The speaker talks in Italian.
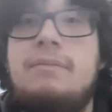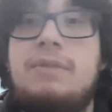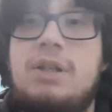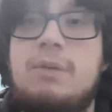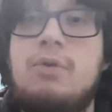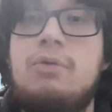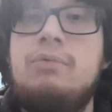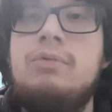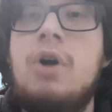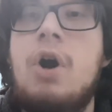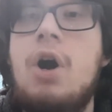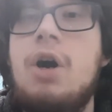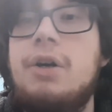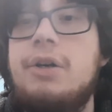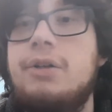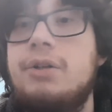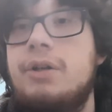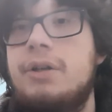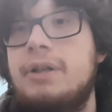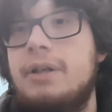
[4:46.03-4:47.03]
diciamo, un
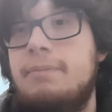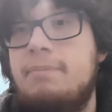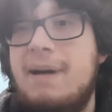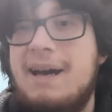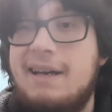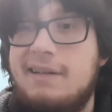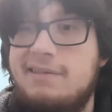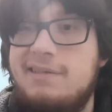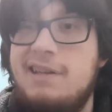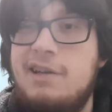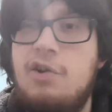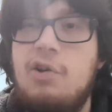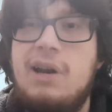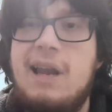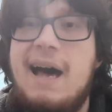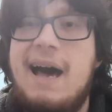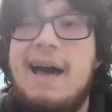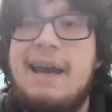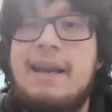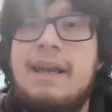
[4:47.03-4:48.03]
horror
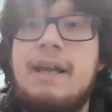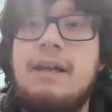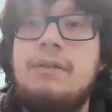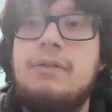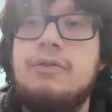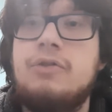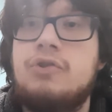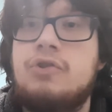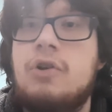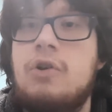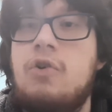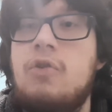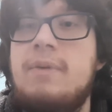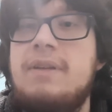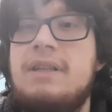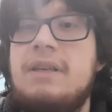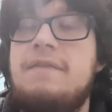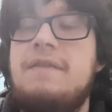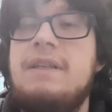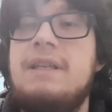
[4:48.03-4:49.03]
particolare, non so
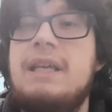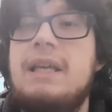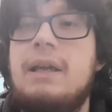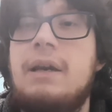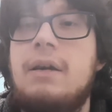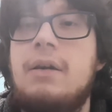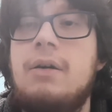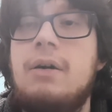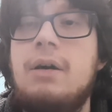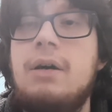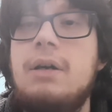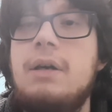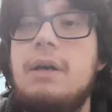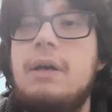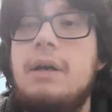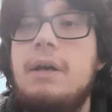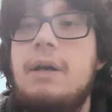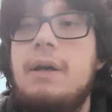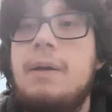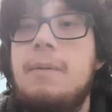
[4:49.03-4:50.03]
come definirlo,
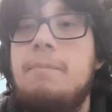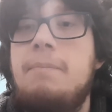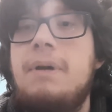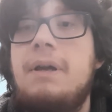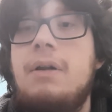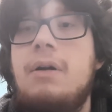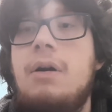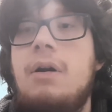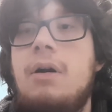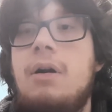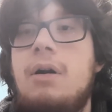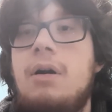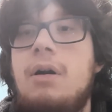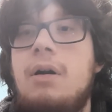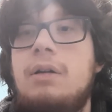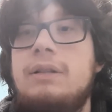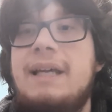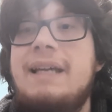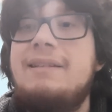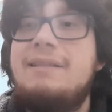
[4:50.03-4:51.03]

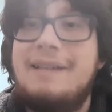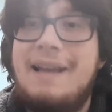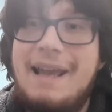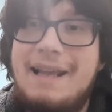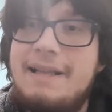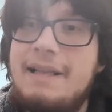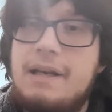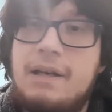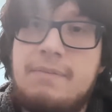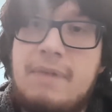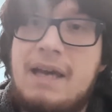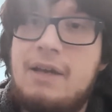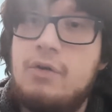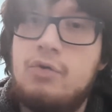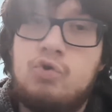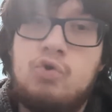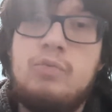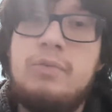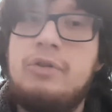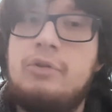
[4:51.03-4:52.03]
però dai trailer mi hanno
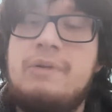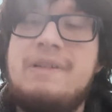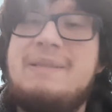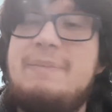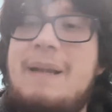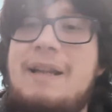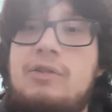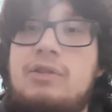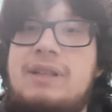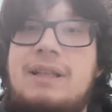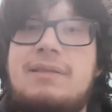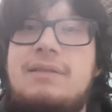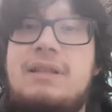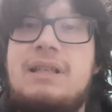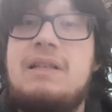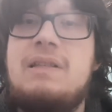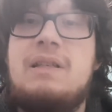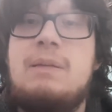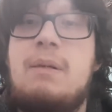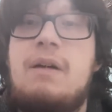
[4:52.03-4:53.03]
subito ispirato
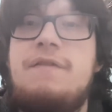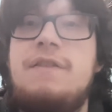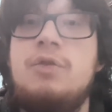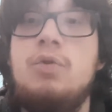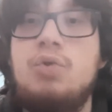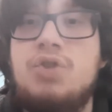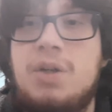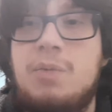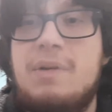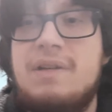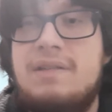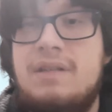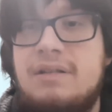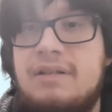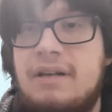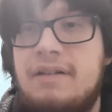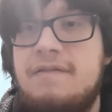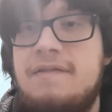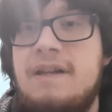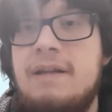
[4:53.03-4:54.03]
tantissima fiducia questi
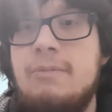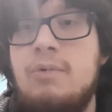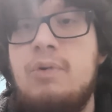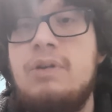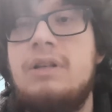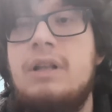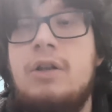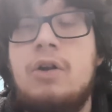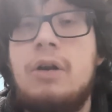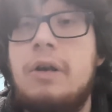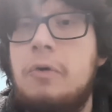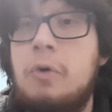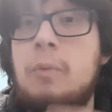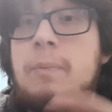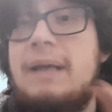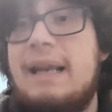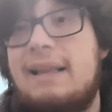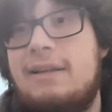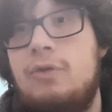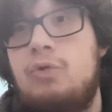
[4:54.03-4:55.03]
tre film, quindi li ho
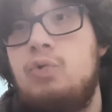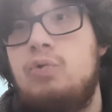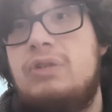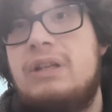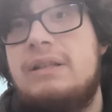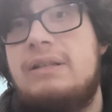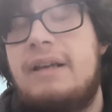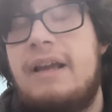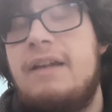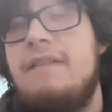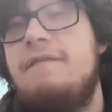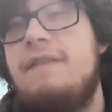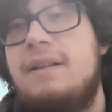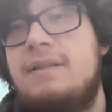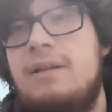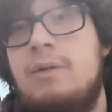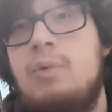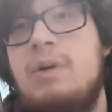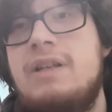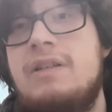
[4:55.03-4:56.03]
recuperati tutti e tre.
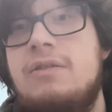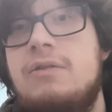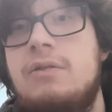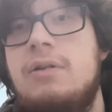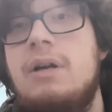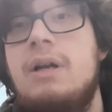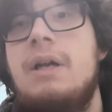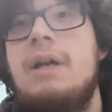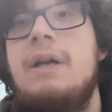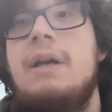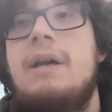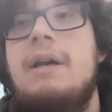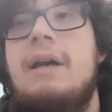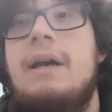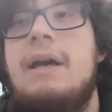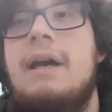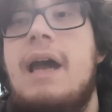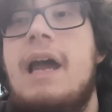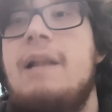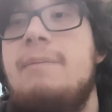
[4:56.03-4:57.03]
Infatti questo
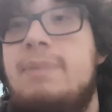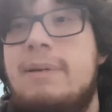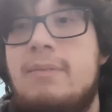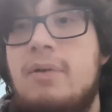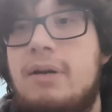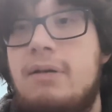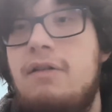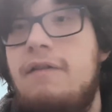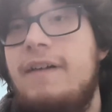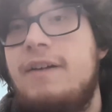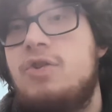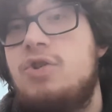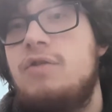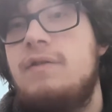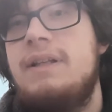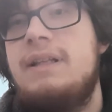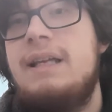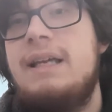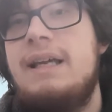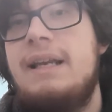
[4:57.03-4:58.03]
eh, è il primo che vi faccio
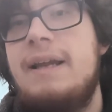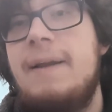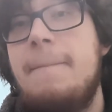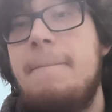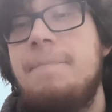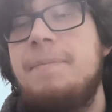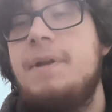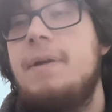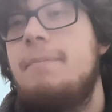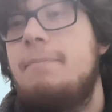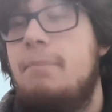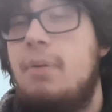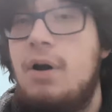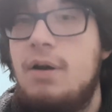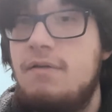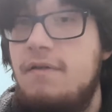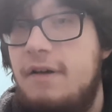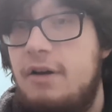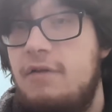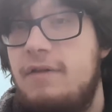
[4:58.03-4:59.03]
vedere,
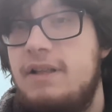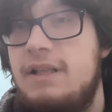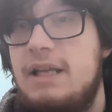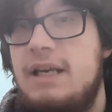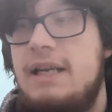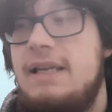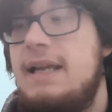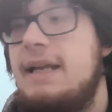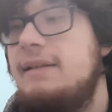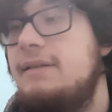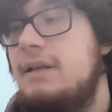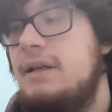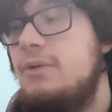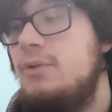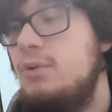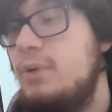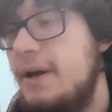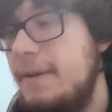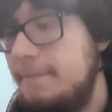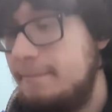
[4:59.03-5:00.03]
poi vi farò vedere gli altri
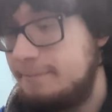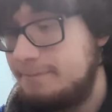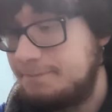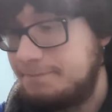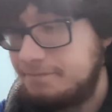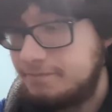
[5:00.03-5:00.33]
due.